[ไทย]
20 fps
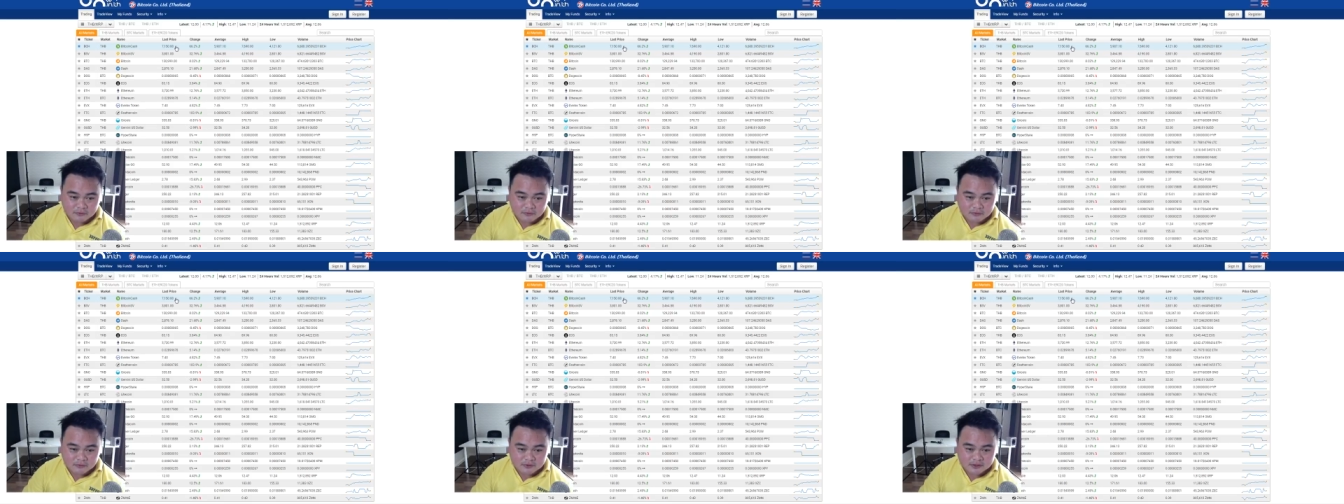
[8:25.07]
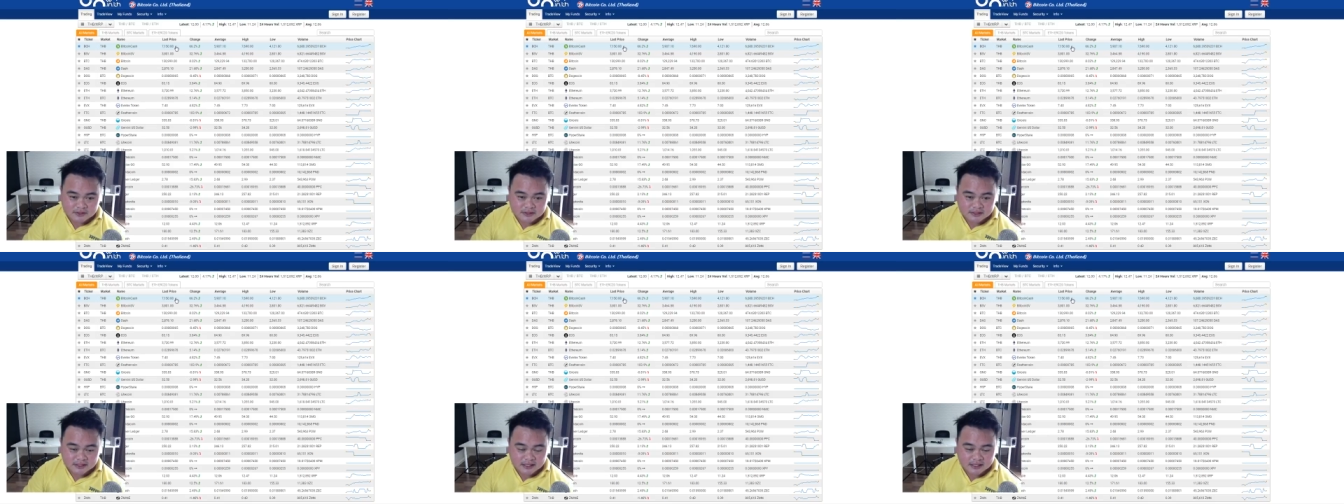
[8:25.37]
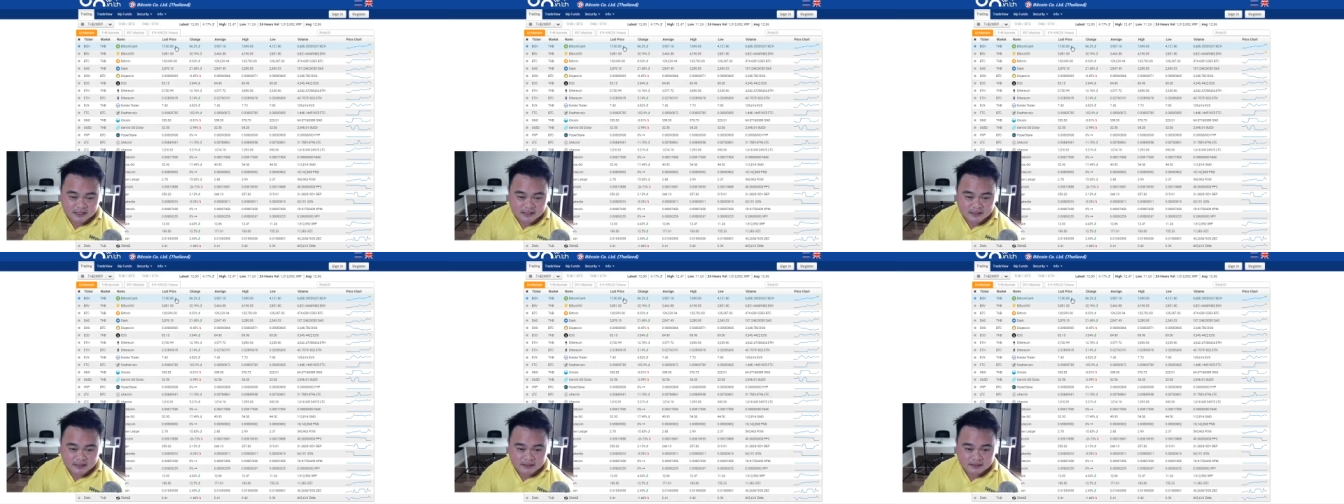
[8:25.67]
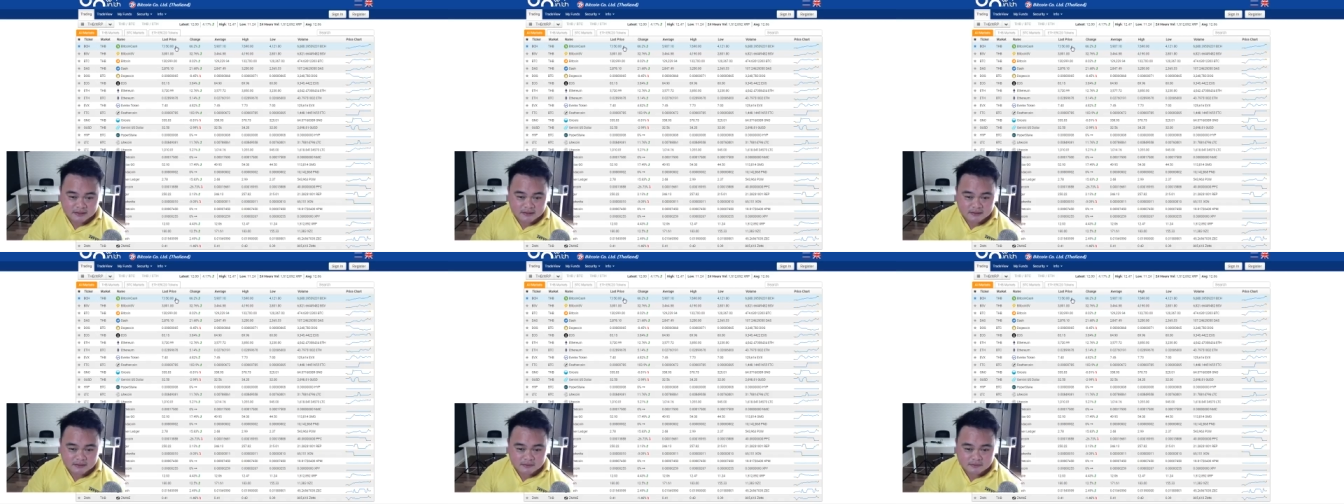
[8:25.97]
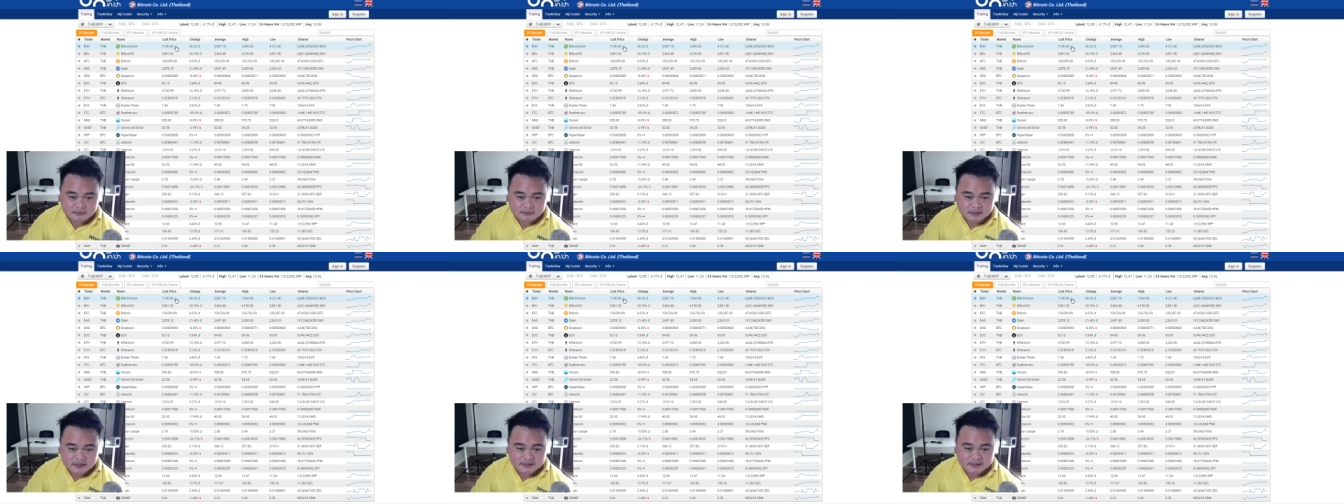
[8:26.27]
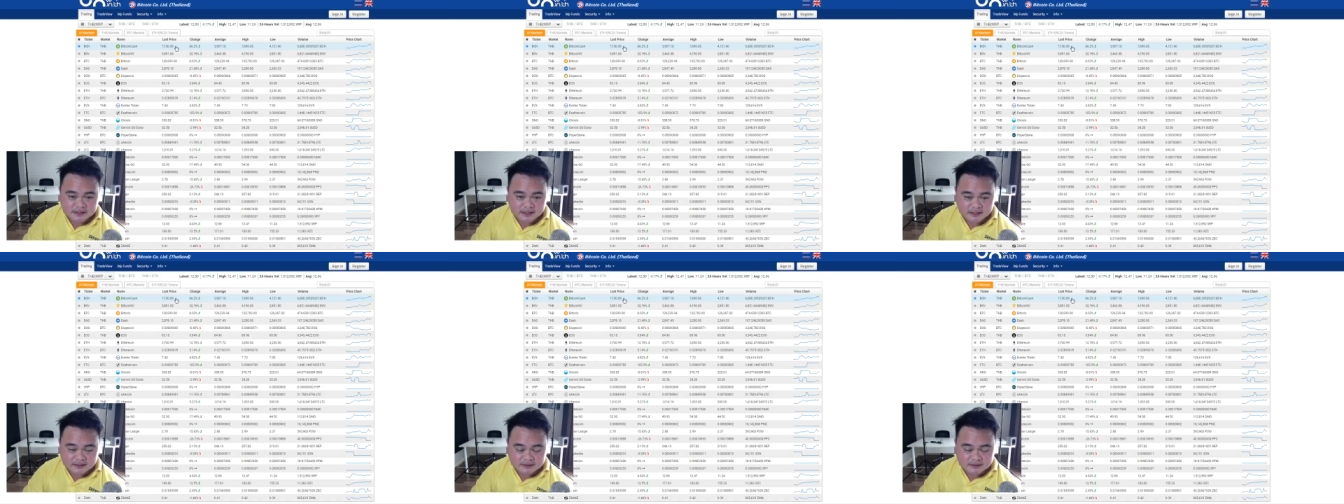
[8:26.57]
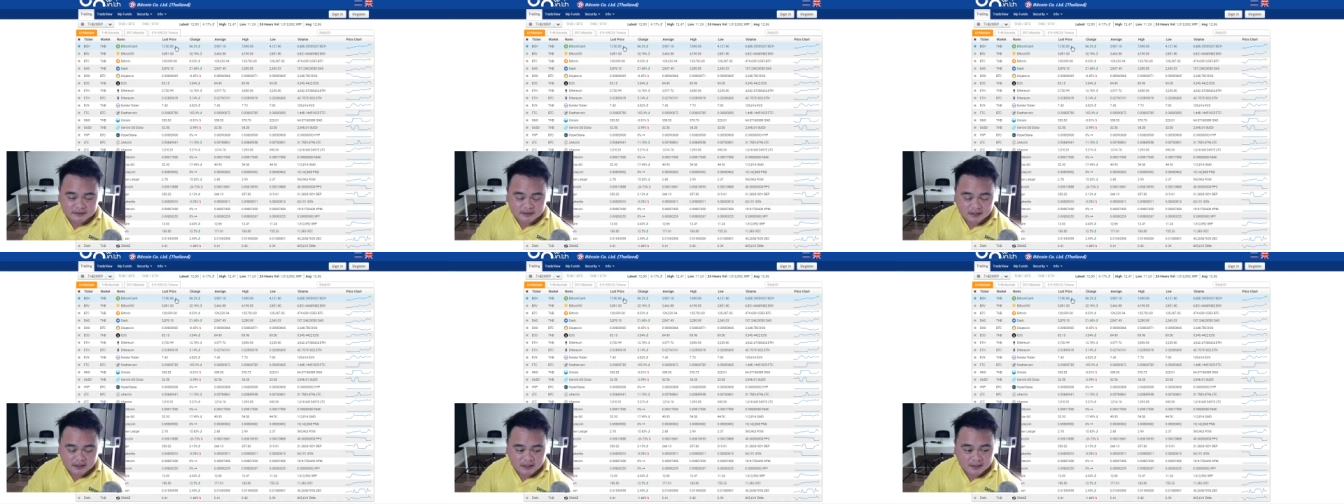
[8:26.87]
คุณก็จะได้ BCH
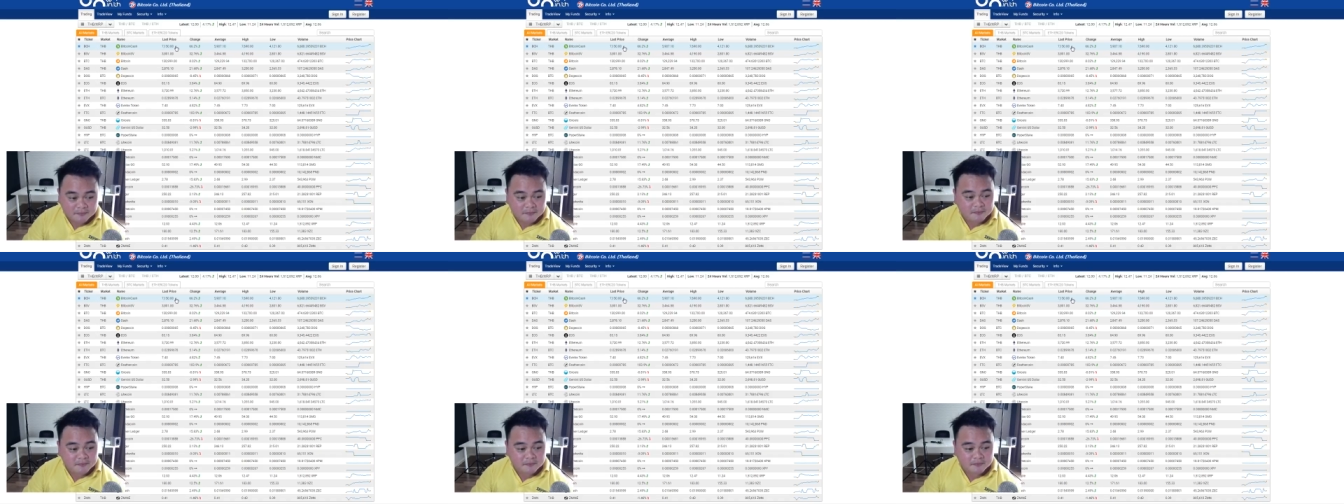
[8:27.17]
นะครับ